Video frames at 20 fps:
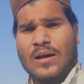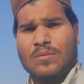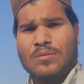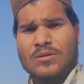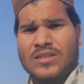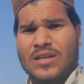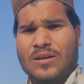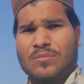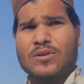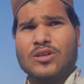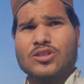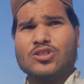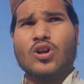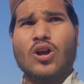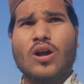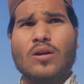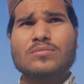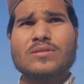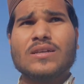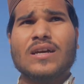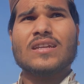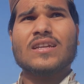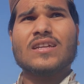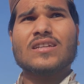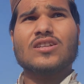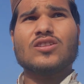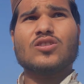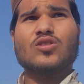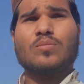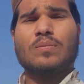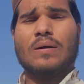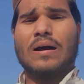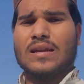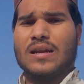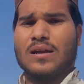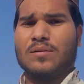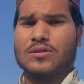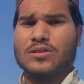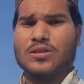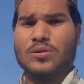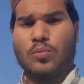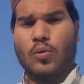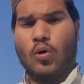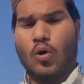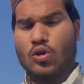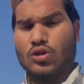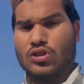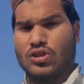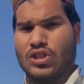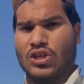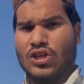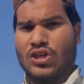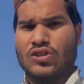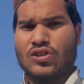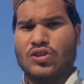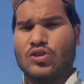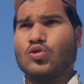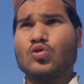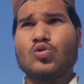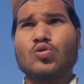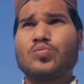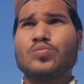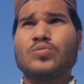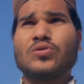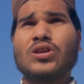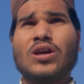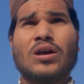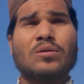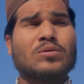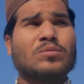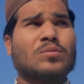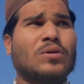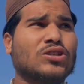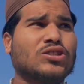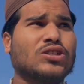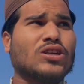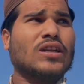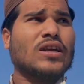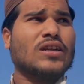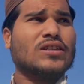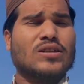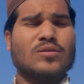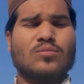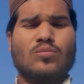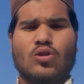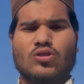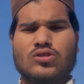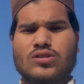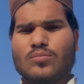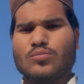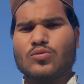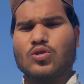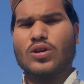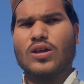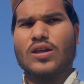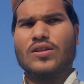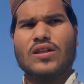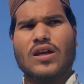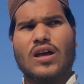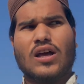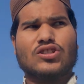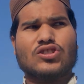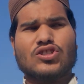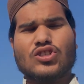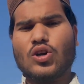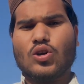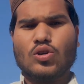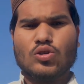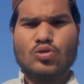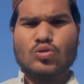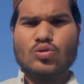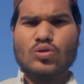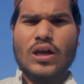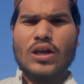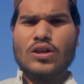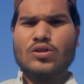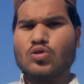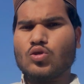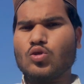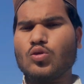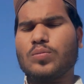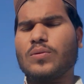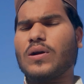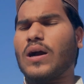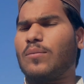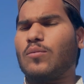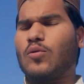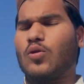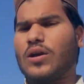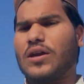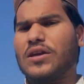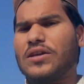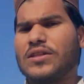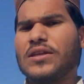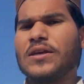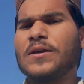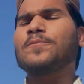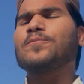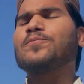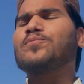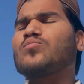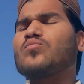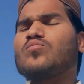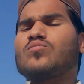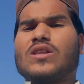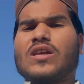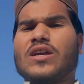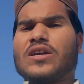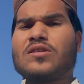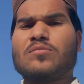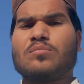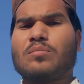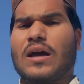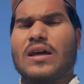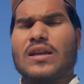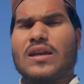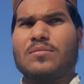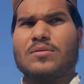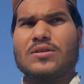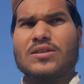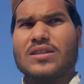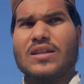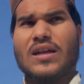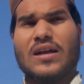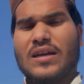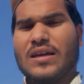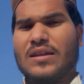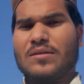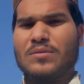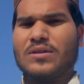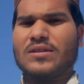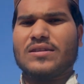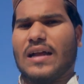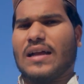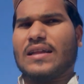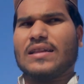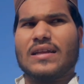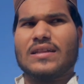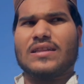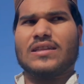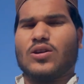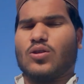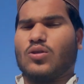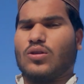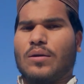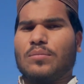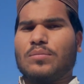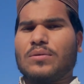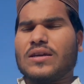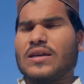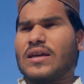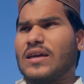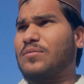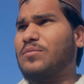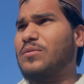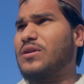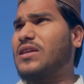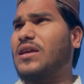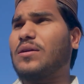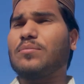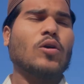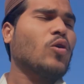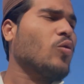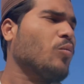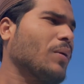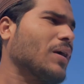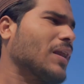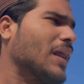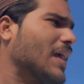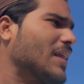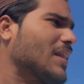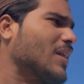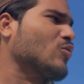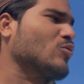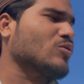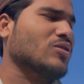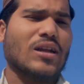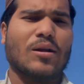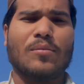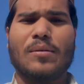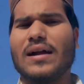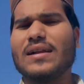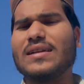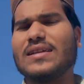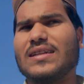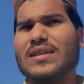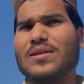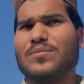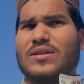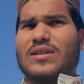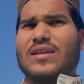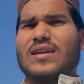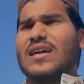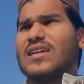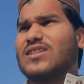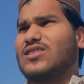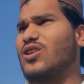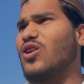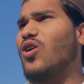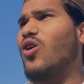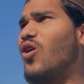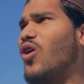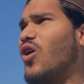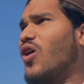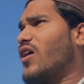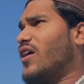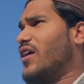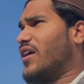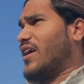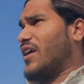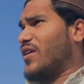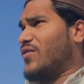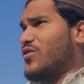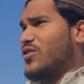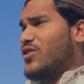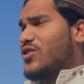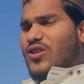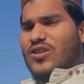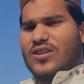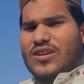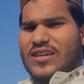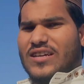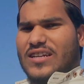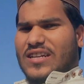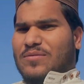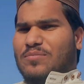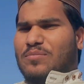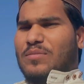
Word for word: अभी जब मैं शॉप जा रहा था तो 12 बजे बहुत तेज़ी धूप थी अभी माशाल्लाह से मौसम थोड़ा सा अच्छा हो चुका है धूप कम हो गई थी लेकिन 12 बजे ना गर्मी ज़्यादा थी और अभी गर्मी नहीं है मैं ऊपर आया था कुछ सामान लेने मैंने कहा चलो एक वीडियो की क्लिप